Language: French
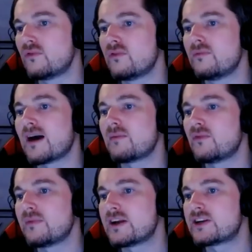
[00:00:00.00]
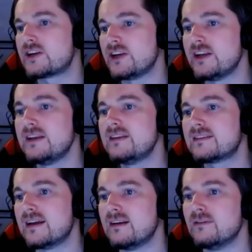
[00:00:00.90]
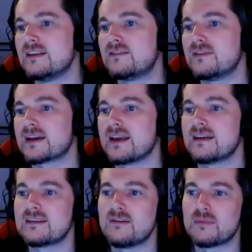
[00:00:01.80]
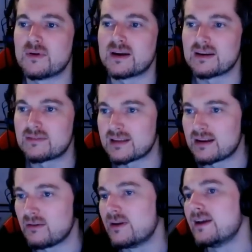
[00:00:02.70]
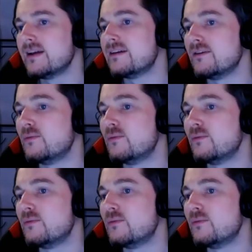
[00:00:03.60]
Bou, Machi, salut Desferia, salut Hippogriffe, salut.